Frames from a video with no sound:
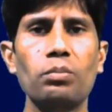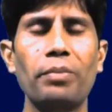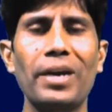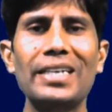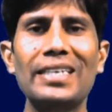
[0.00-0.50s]

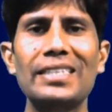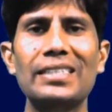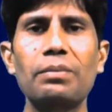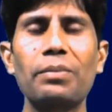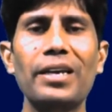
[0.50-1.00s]

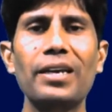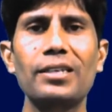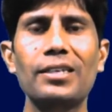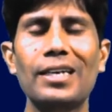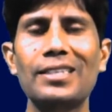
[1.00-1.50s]
मेडिटेशन
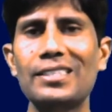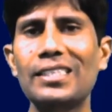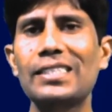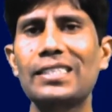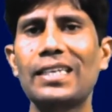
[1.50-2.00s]
में
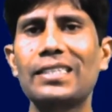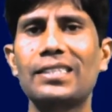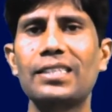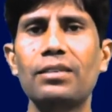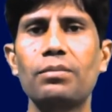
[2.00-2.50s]

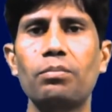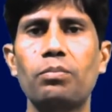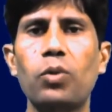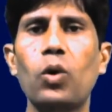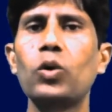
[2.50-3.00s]
कंसिस्टेंसी
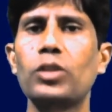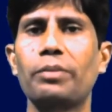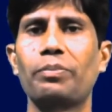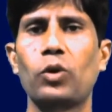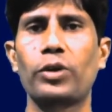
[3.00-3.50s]
बहुत
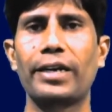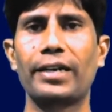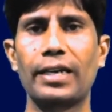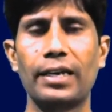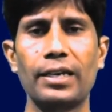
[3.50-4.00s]
इंपॉर्टेंट
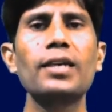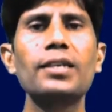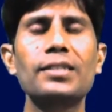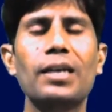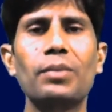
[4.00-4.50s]
है
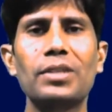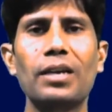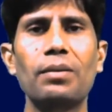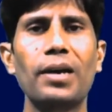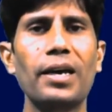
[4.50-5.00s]
इसका
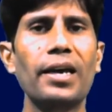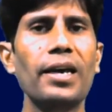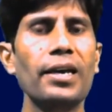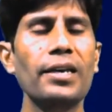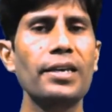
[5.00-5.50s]
मतलब है
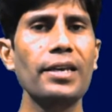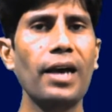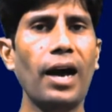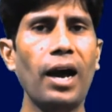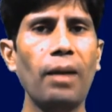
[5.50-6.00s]

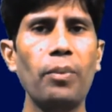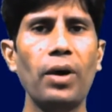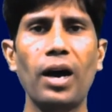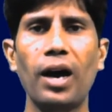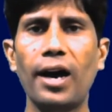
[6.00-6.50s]
कि आप
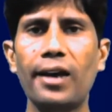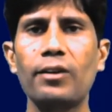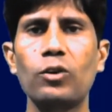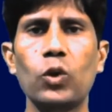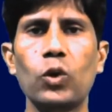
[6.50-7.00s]
हर
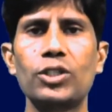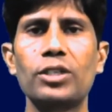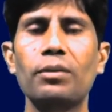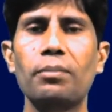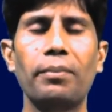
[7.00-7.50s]
रोज
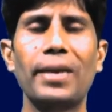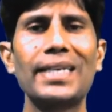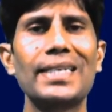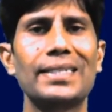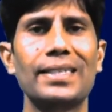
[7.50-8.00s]

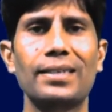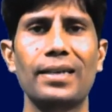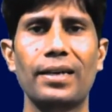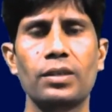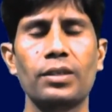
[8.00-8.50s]
मेडिटेशन
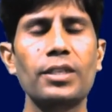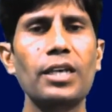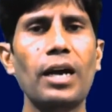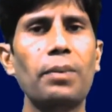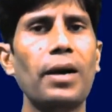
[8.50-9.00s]
करें यदि
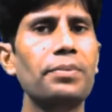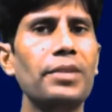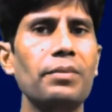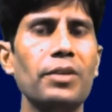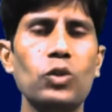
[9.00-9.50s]
आप
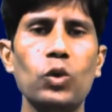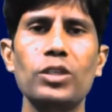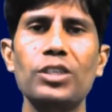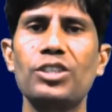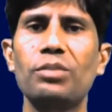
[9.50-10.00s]
हफ्ते में दो
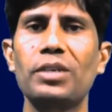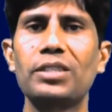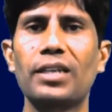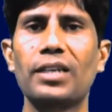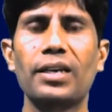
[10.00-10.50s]
दिन जिम में
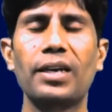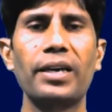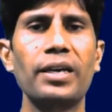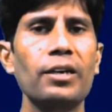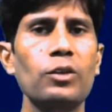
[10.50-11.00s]
जाते
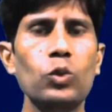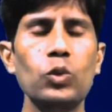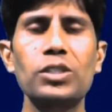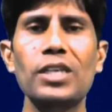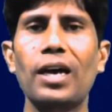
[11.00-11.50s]
हैं तो
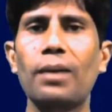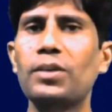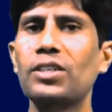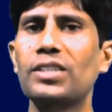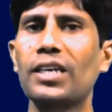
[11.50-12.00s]
उससे
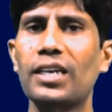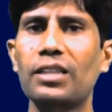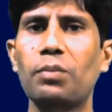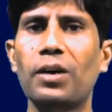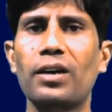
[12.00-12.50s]
आपकी
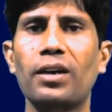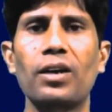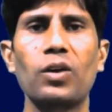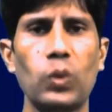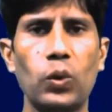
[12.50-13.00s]
सेहत पर
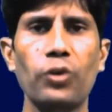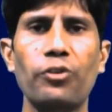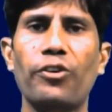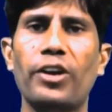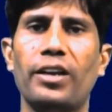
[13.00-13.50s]
कोई
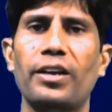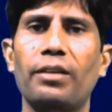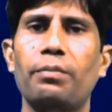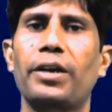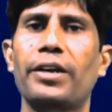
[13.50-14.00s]
फ़र्क
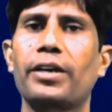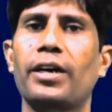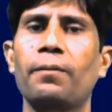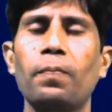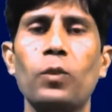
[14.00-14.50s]
नहीं पड़ेगा
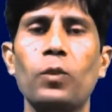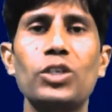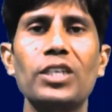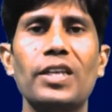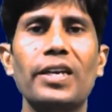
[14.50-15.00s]

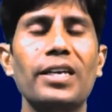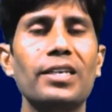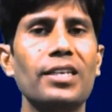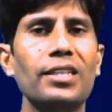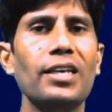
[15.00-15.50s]
उसी तरह
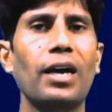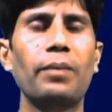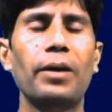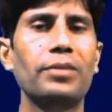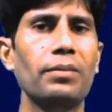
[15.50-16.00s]
यदि आप
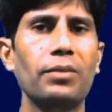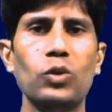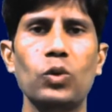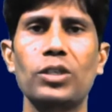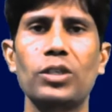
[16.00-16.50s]
हफ्ते में
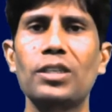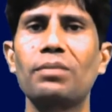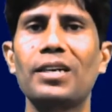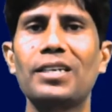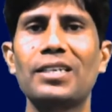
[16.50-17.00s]
दो तीन दिन
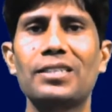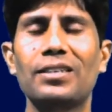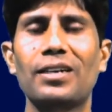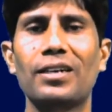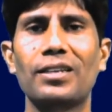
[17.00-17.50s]
मेडिटेशन
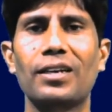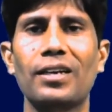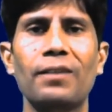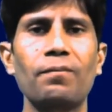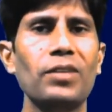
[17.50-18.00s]
करते
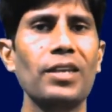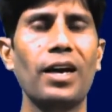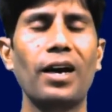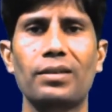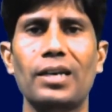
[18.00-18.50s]
हैं
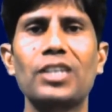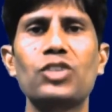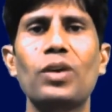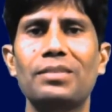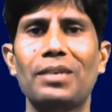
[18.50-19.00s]
या
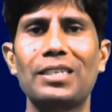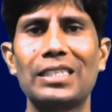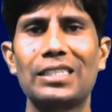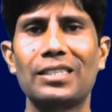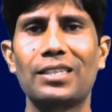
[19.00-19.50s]
कैजुअल
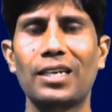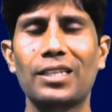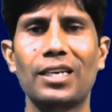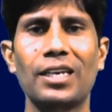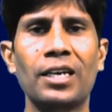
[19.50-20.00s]
मेडिटेशन
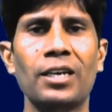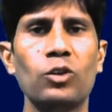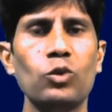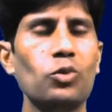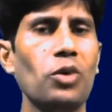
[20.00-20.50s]
करते हैं
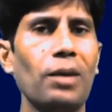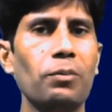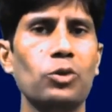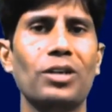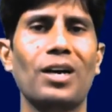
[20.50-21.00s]
तो
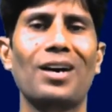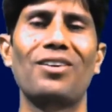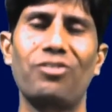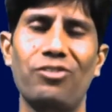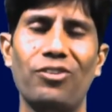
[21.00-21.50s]
आप उसका
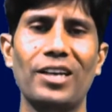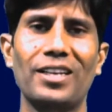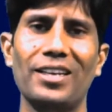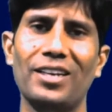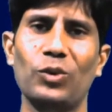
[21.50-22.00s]

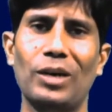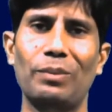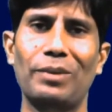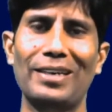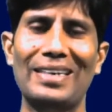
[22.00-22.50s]
फ़ायदा नहीं उठा
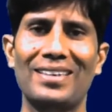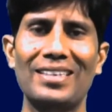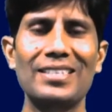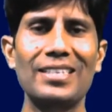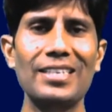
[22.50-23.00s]
पाएंगे
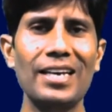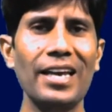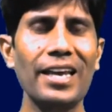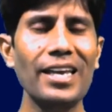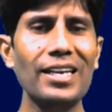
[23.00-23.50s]
इसलिए
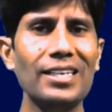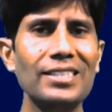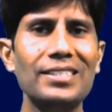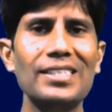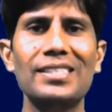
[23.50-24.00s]
एक
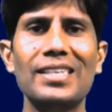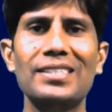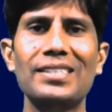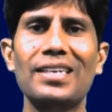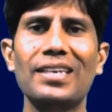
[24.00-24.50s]

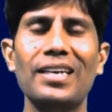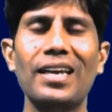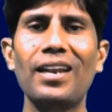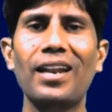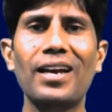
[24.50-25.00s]
कंसिस्टेंसी
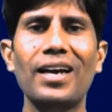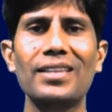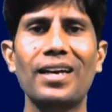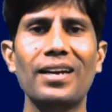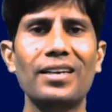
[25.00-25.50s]
रखिए
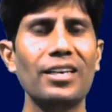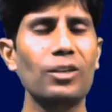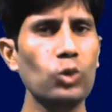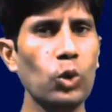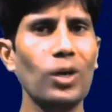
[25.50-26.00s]
लगातार रखिए
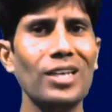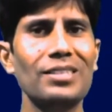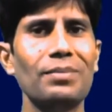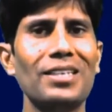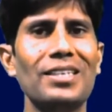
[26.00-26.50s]
थोड़ा
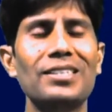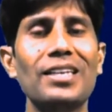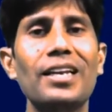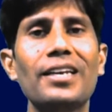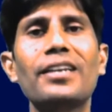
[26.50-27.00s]
समय कीजिए
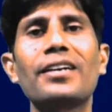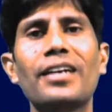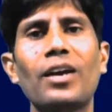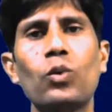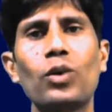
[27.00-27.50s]
लेकिन
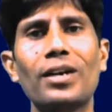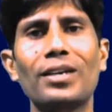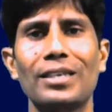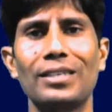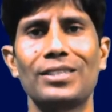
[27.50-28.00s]
रेगुलर
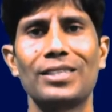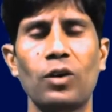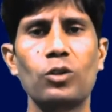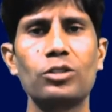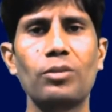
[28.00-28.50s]

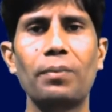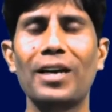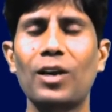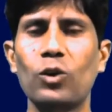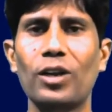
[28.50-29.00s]
कीजिए और जब आप
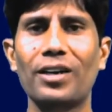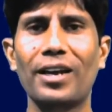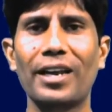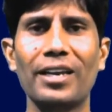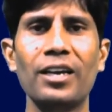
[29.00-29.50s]
रेगुलर
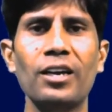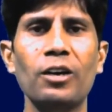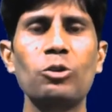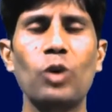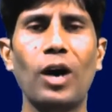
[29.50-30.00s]
करेंगे
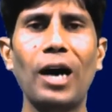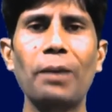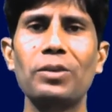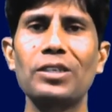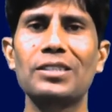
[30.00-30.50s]
तो
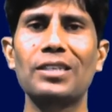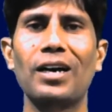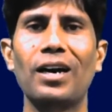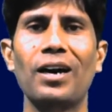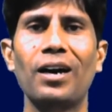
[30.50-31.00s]
आप इसका